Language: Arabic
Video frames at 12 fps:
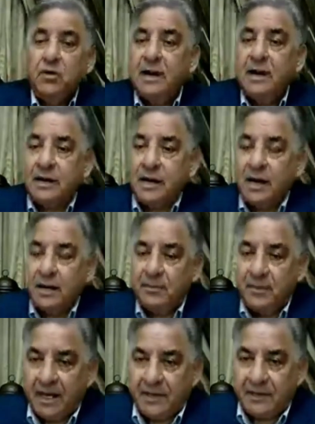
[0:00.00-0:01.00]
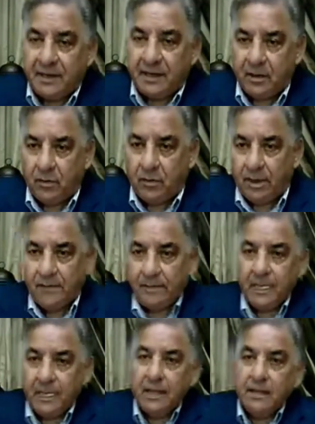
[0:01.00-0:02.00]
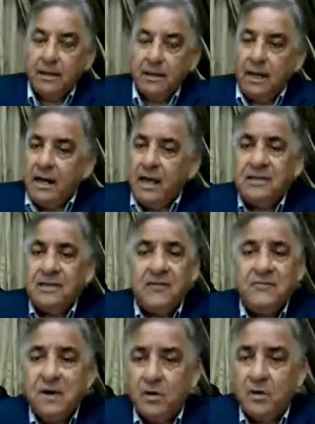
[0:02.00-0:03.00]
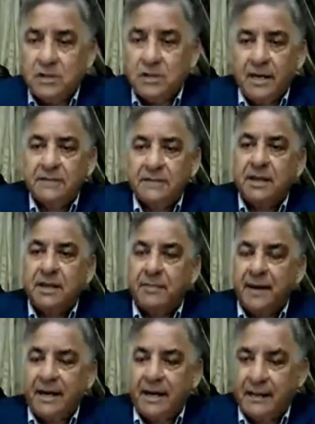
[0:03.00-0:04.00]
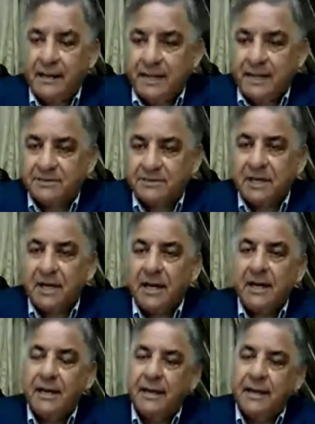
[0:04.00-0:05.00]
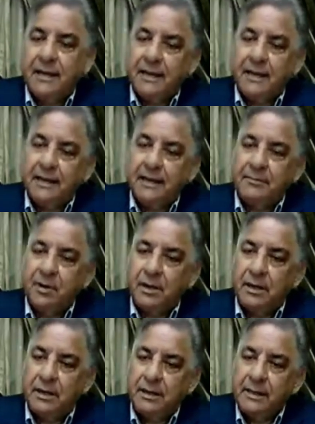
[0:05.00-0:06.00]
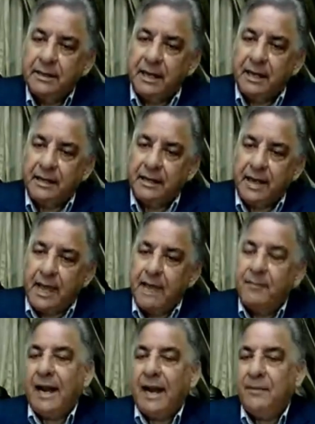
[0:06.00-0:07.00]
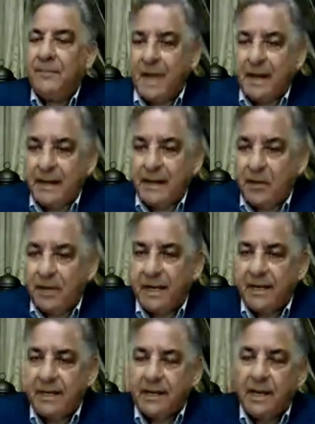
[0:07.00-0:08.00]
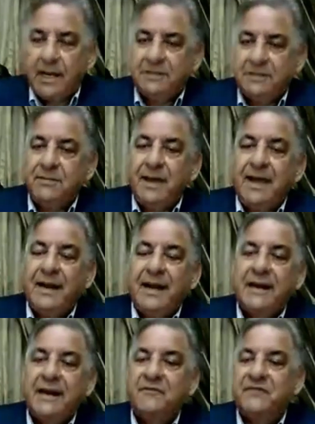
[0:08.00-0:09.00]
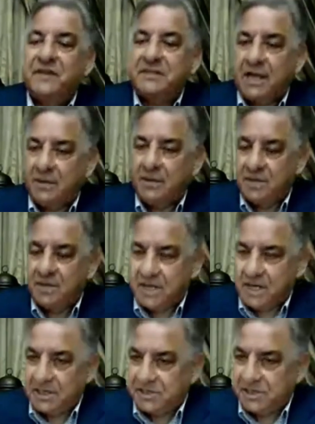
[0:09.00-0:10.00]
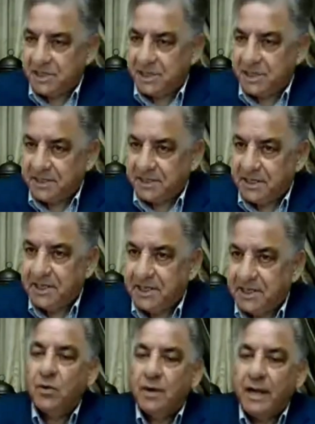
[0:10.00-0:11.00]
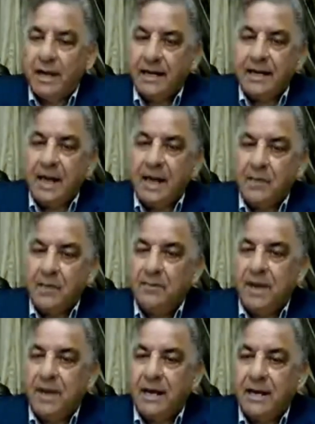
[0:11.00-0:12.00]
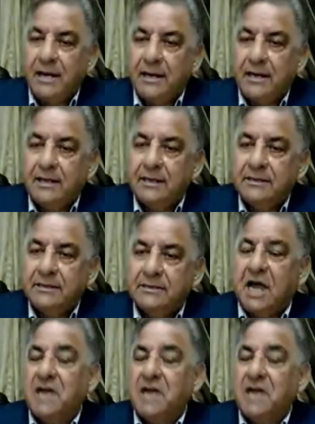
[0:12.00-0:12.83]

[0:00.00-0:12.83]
تدعو إلى لقاء من هذا النوع نعم. الهدف منه طبعا التبريد إعطاء آه، يعني أمل بأن هنالك احتمال أن ينفتح المسار السياسي هنالك أمل بأن